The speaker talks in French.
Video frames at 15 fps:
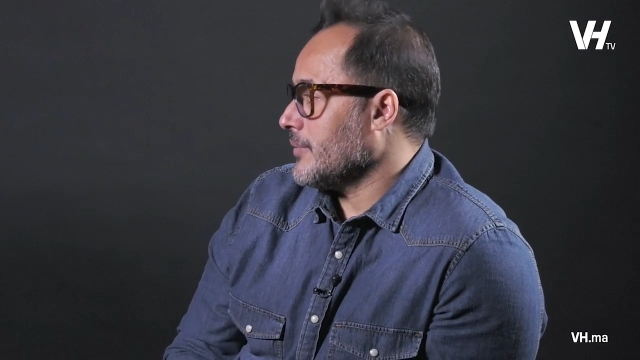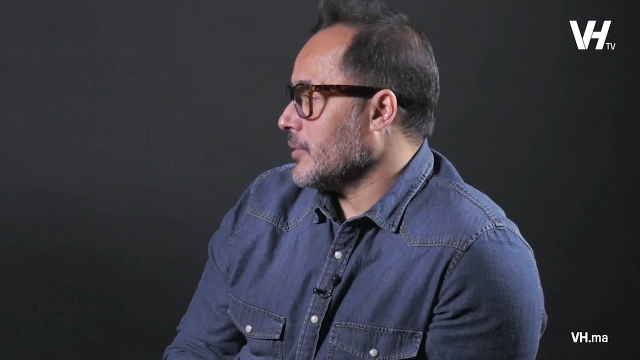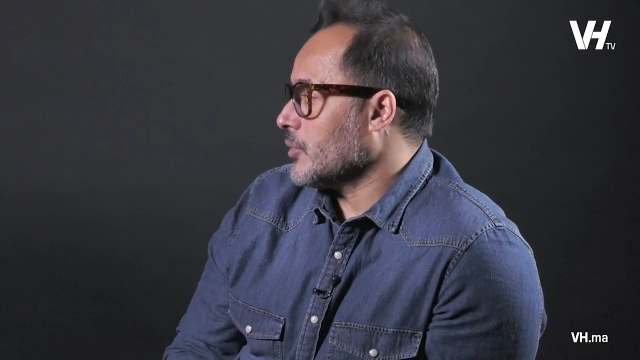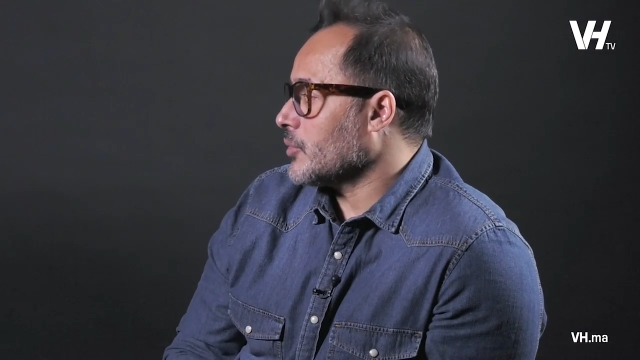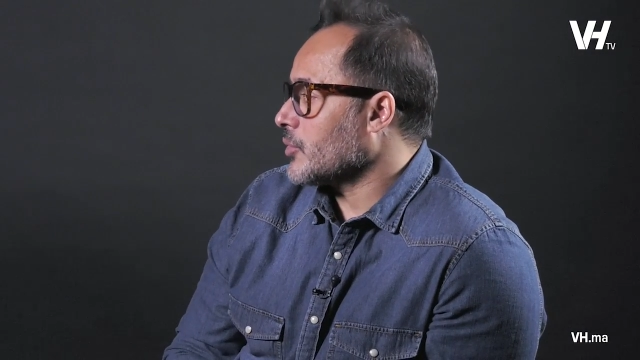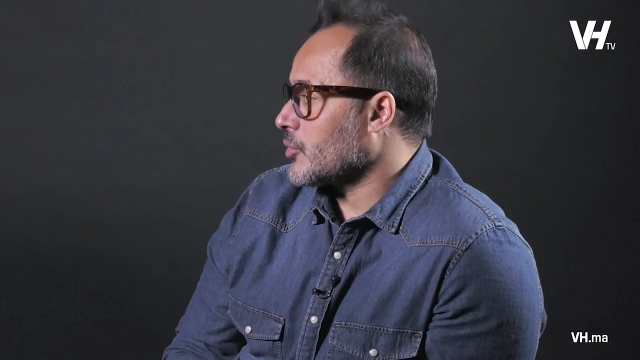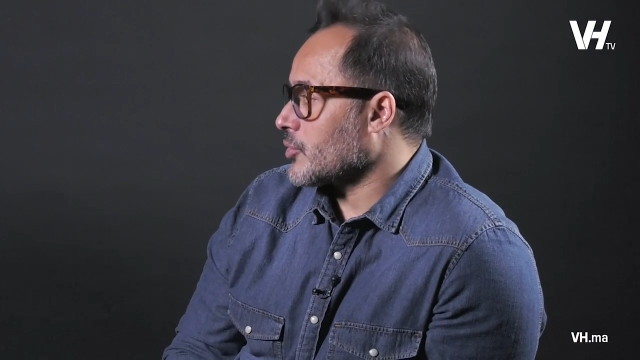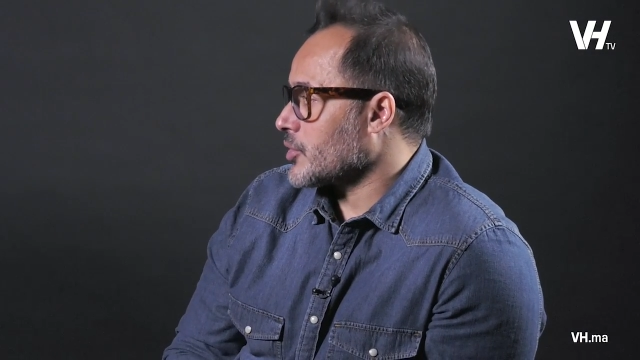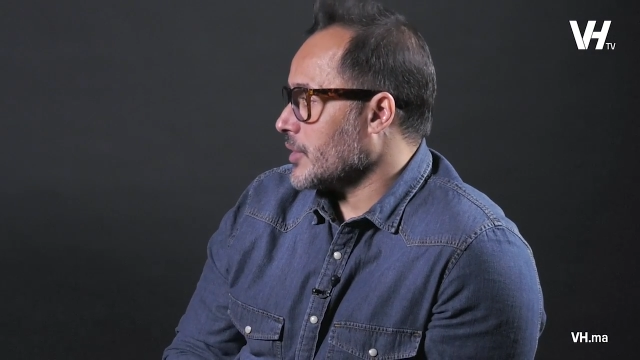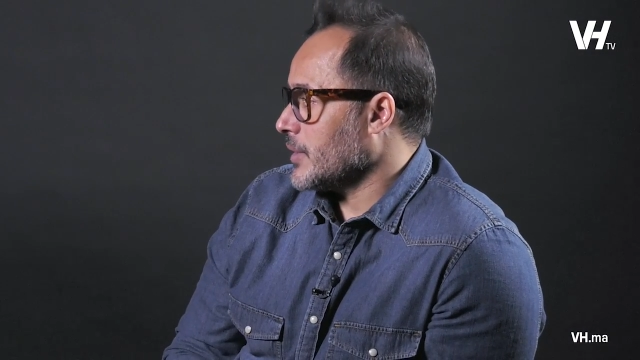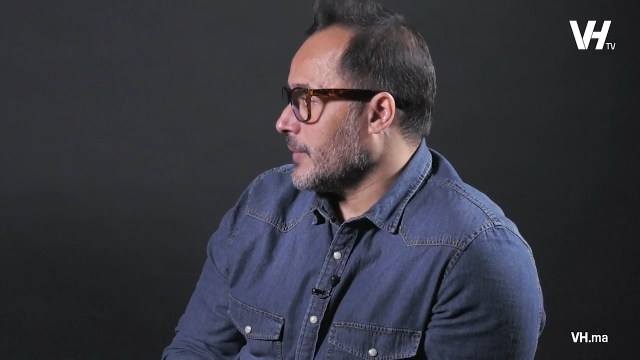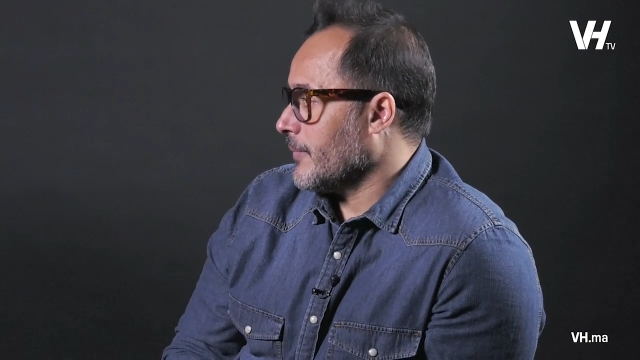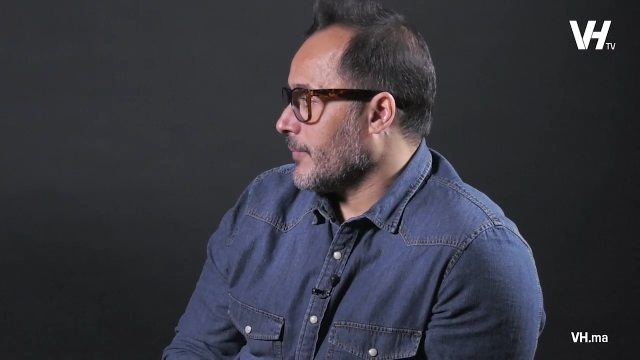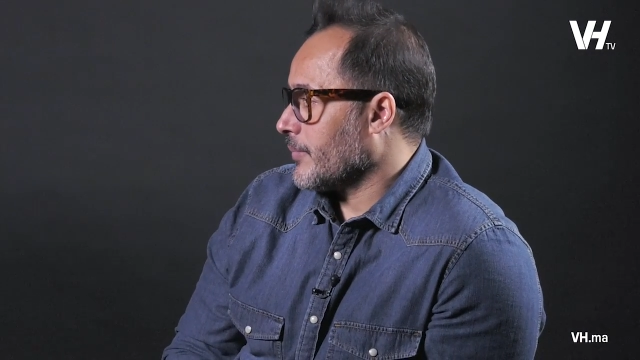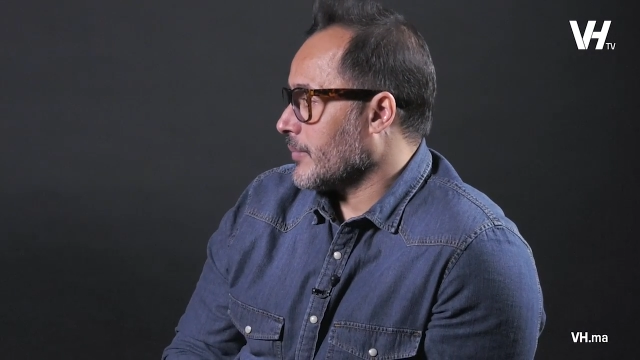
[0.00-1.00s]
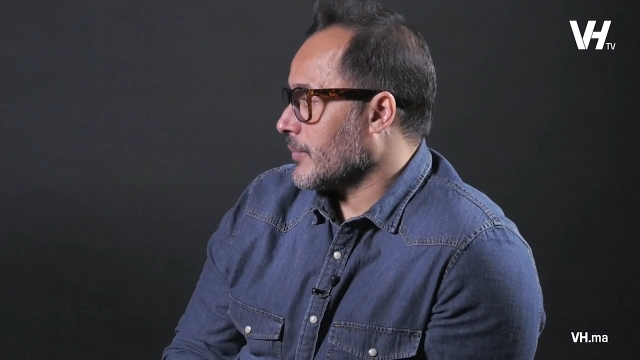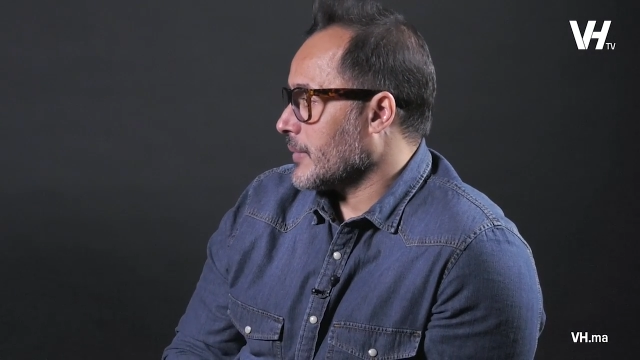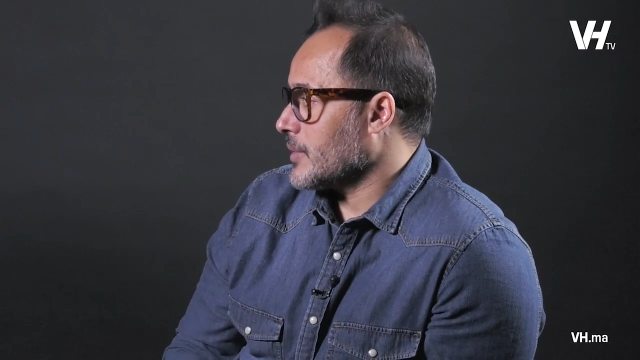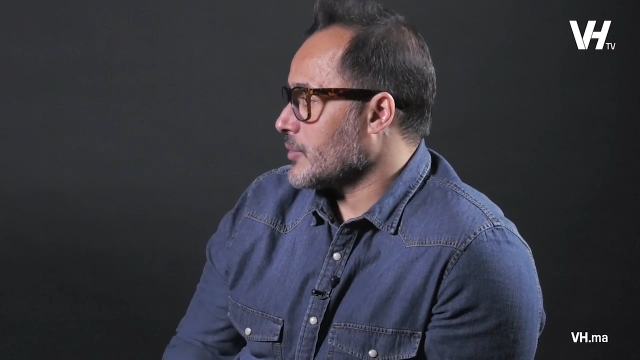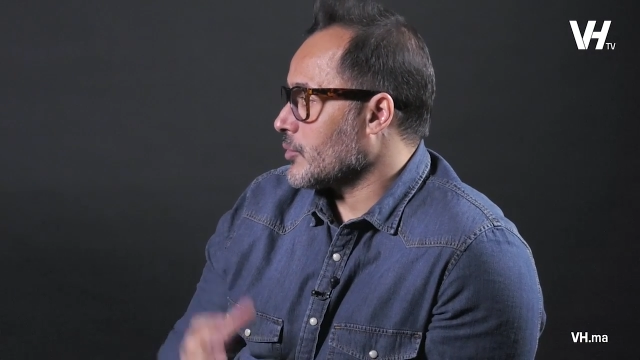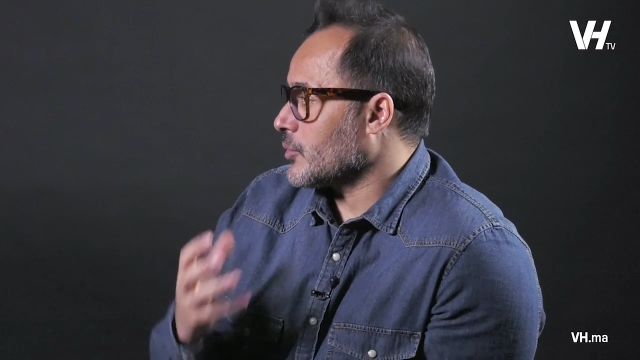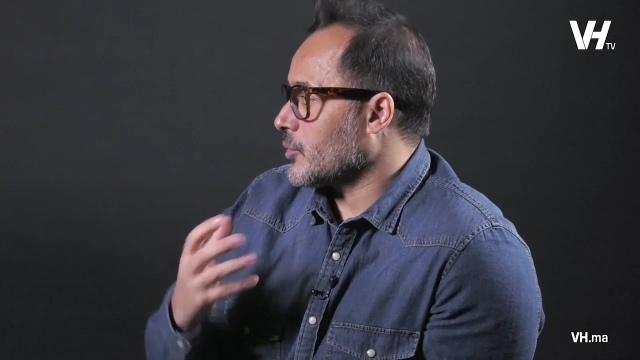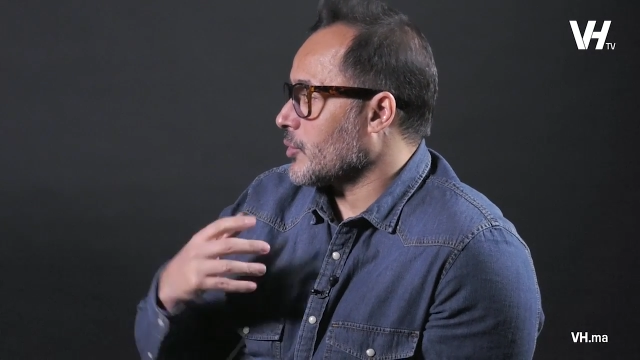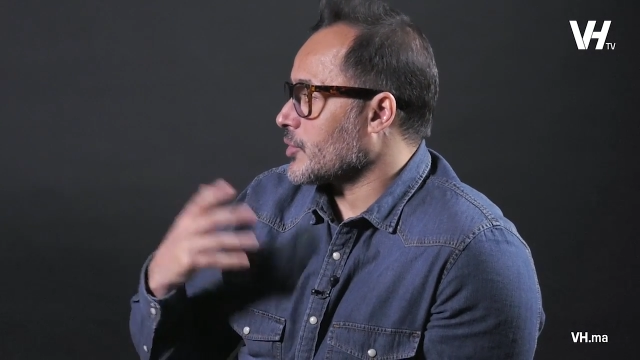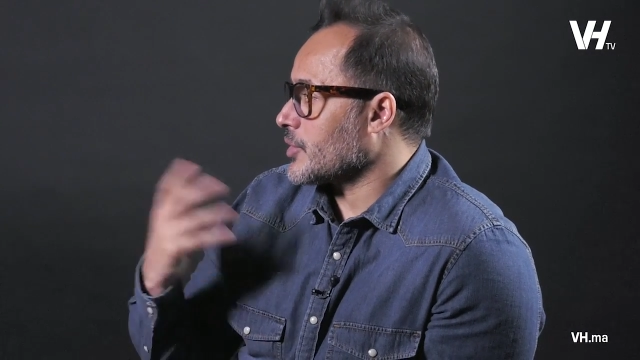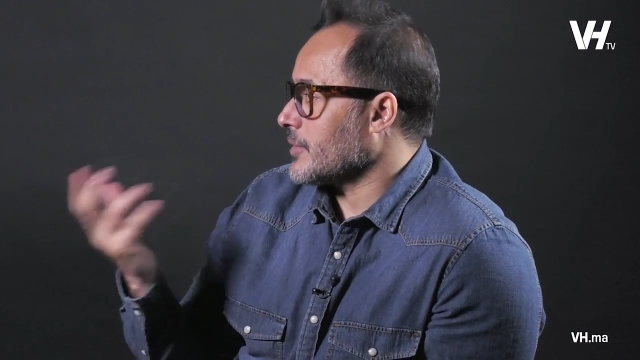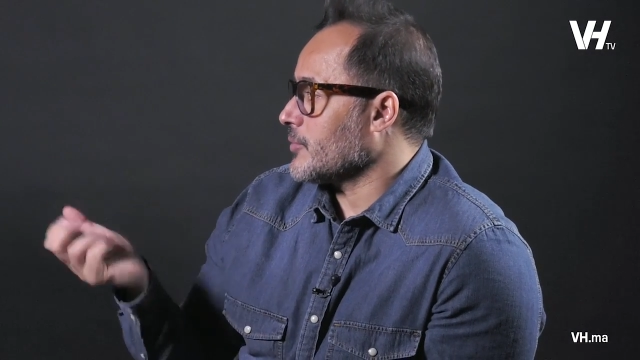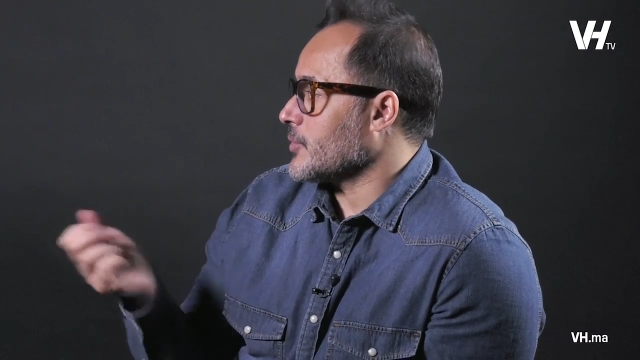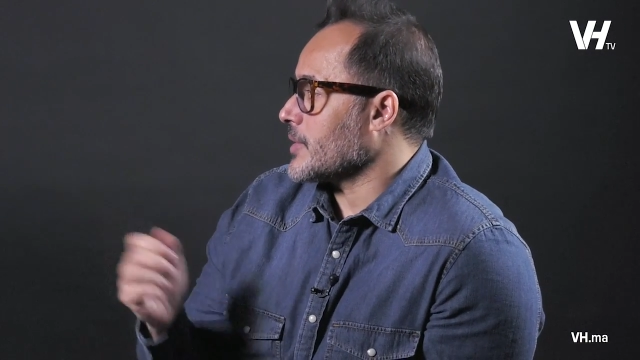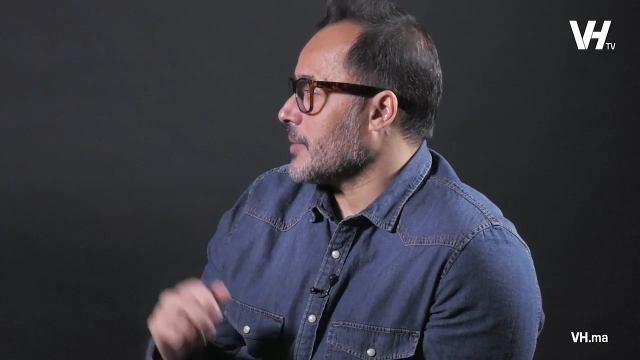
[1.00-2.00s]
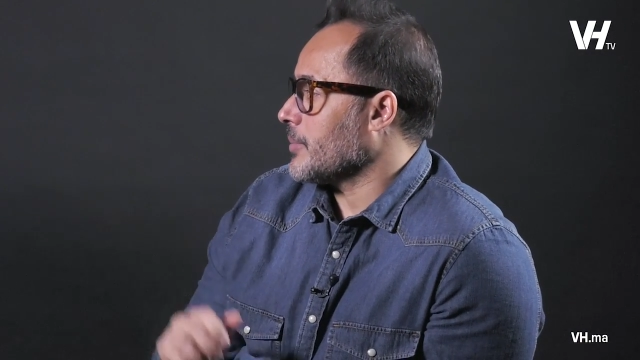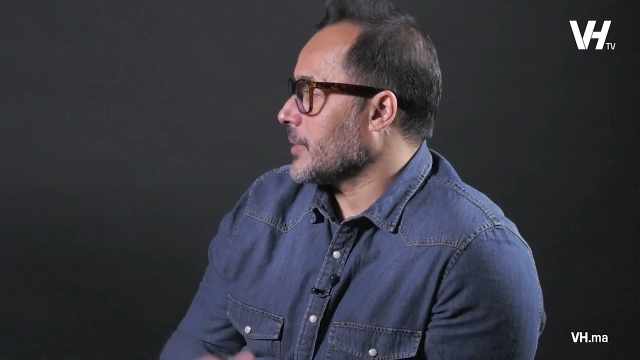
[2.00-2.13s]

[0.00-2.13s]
la ville de Tanger. Qu'est-ce que Tanger vous a